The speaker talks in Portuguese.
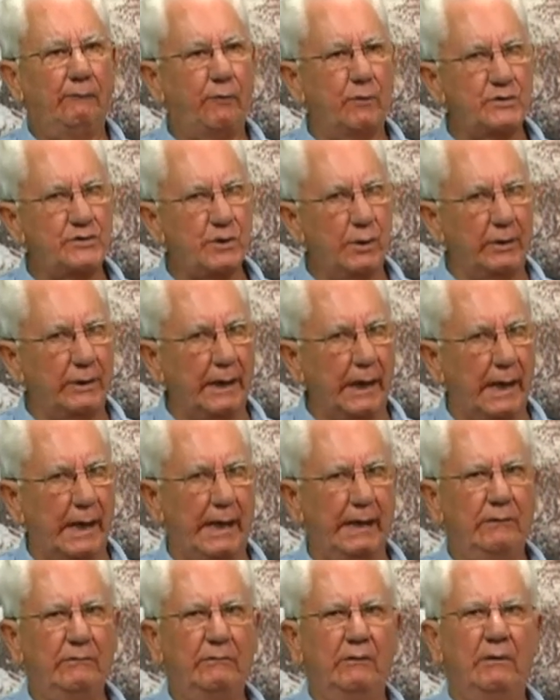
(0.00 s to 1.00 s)

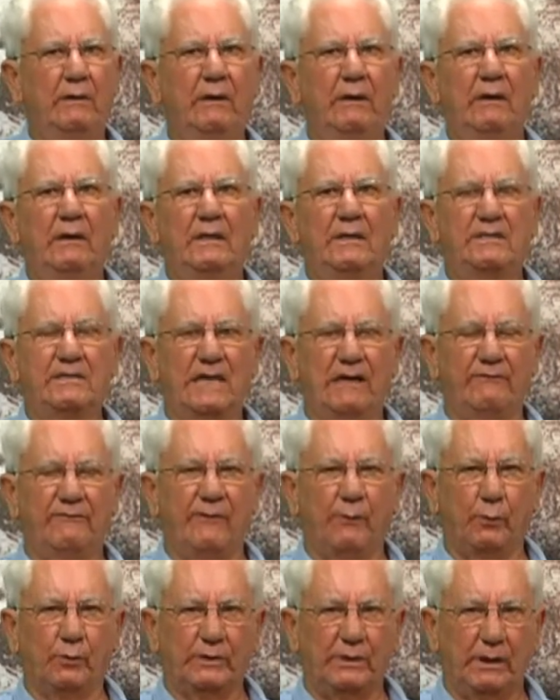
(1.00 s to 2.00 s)
funcionário, está
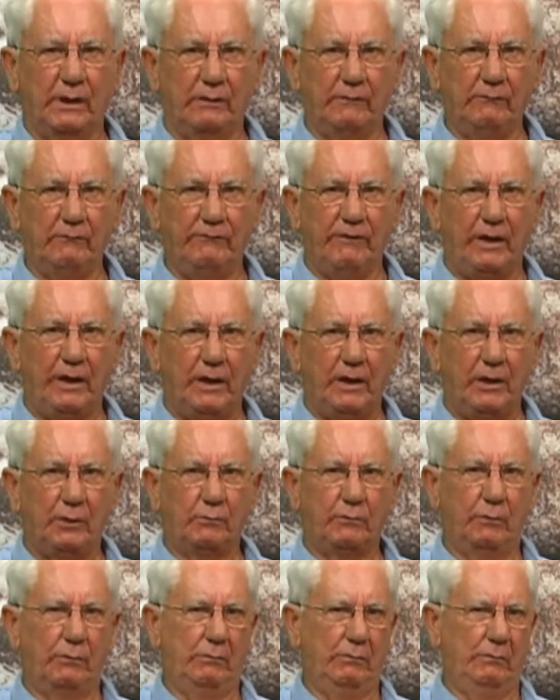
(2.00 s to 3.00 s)
faltando
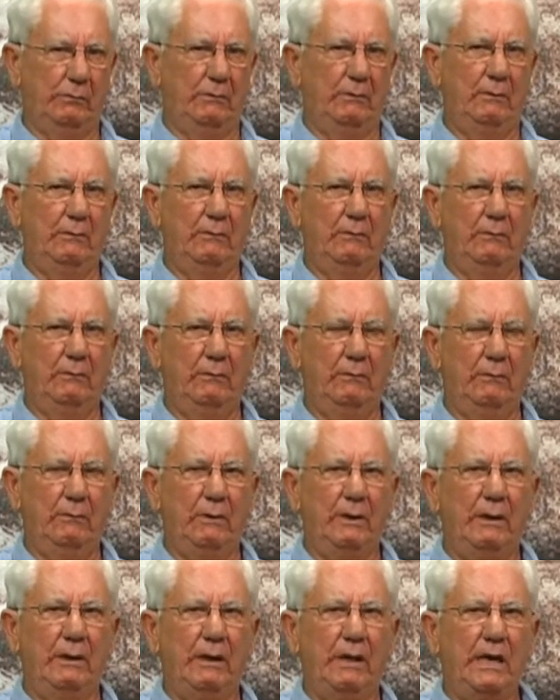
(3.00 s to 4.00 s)
veículo.
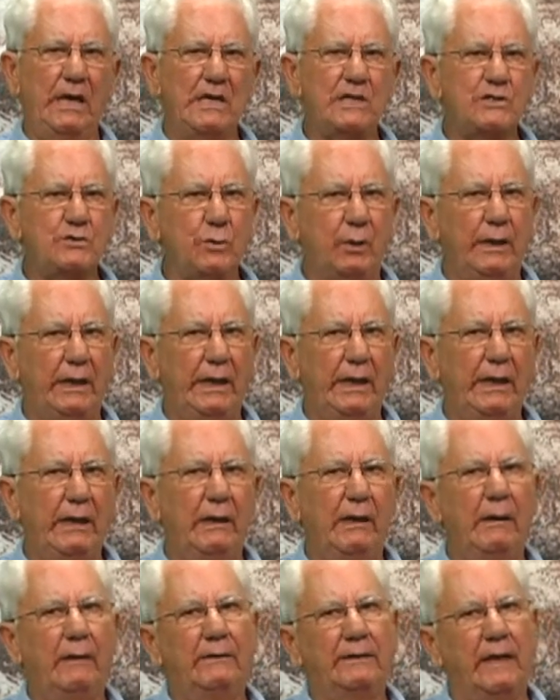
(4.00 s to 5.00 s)
Isso
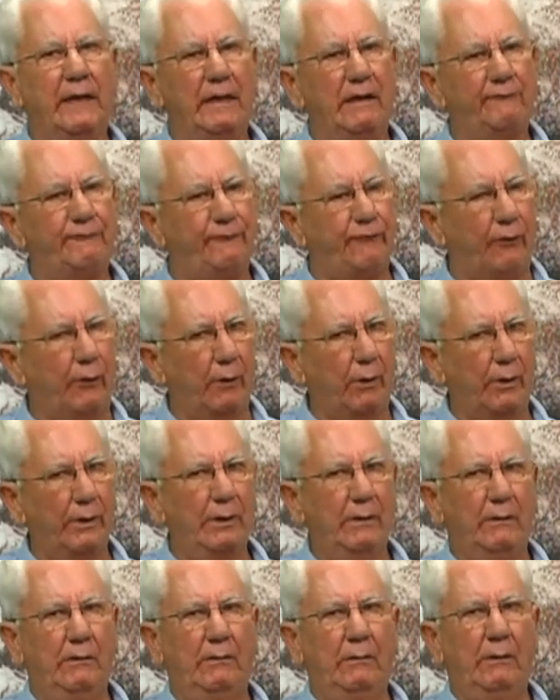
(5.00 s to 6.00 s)
aí,
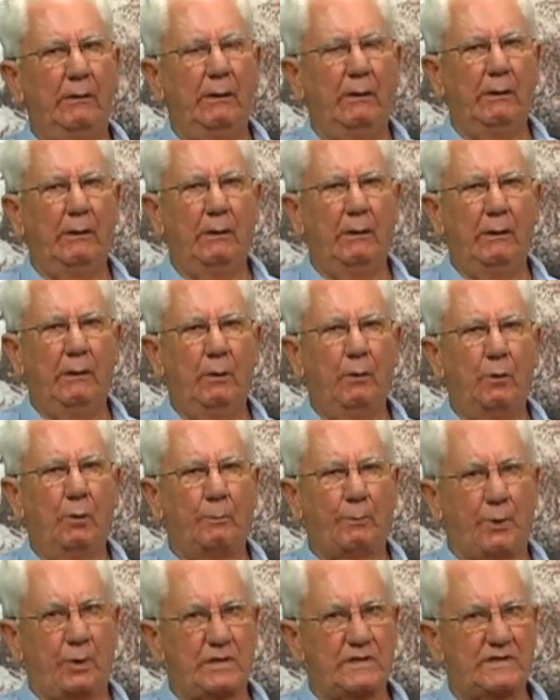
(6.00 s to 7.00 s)
telefone.
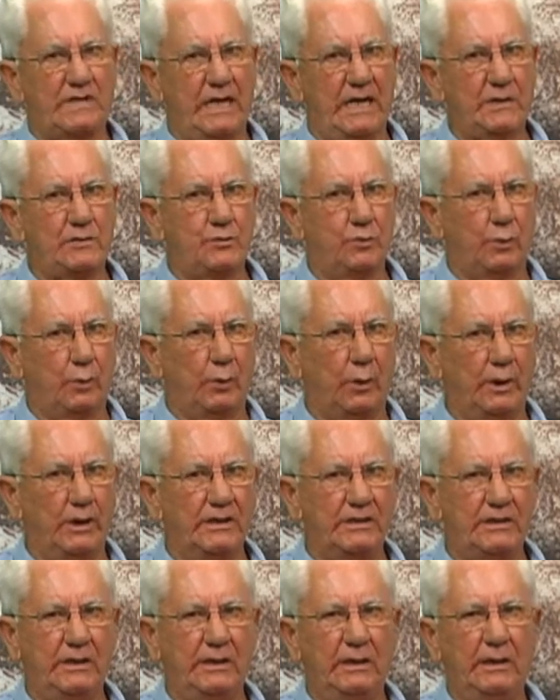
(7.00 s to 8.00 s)
O processo
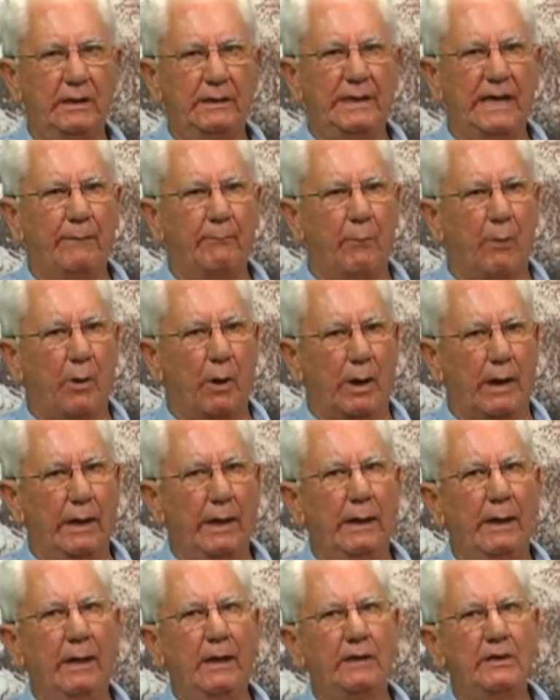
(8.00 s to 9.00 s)
hoje
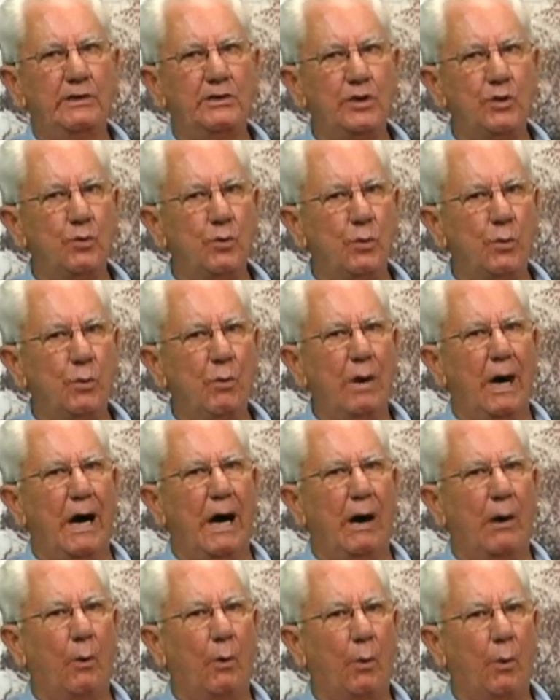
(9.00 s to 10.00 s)
demora de um
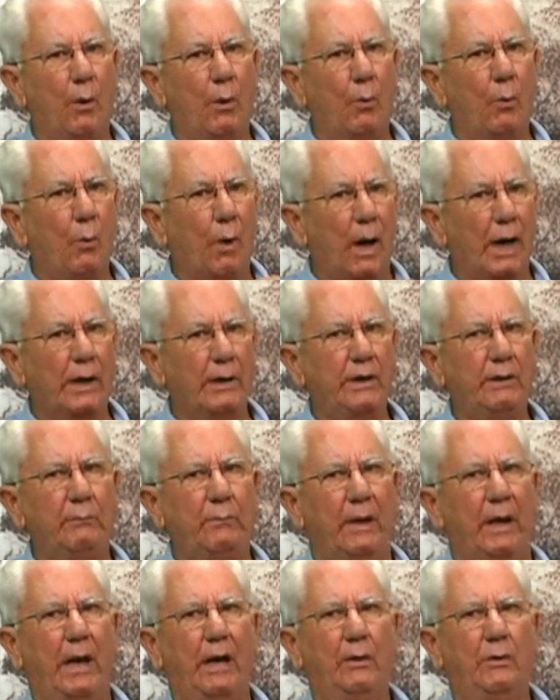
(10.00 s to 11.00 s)
a um ano
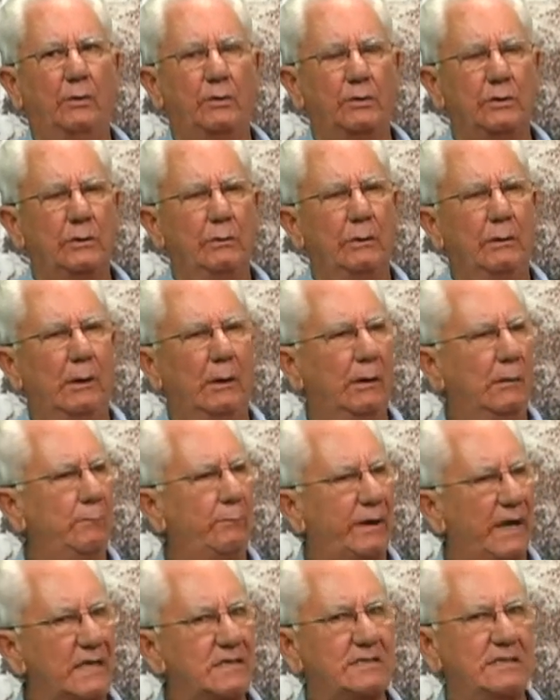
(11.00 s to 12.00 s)
e meio
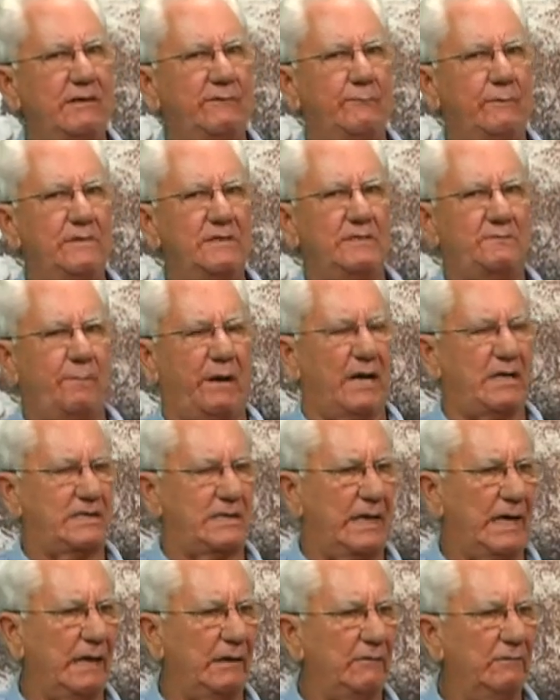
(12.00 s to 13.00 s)
para ser
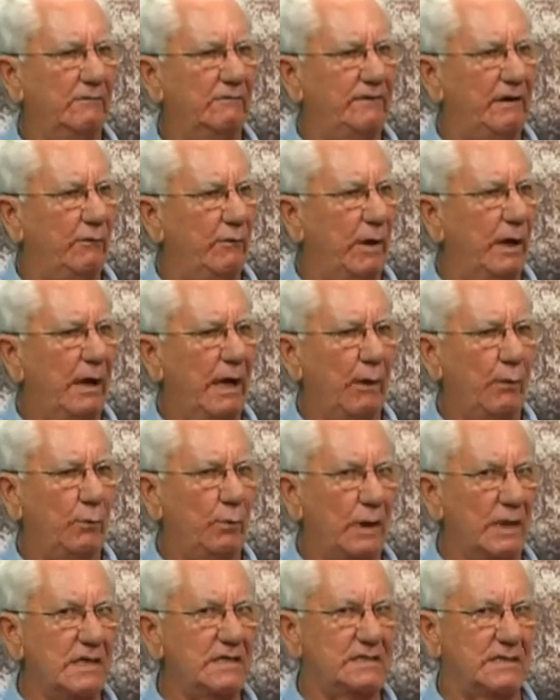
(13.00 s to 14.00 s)
despachado
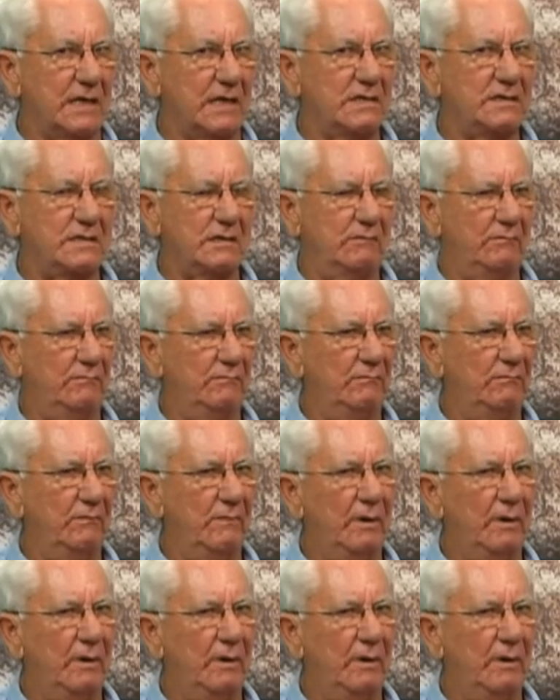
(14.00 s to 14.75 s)
com licença.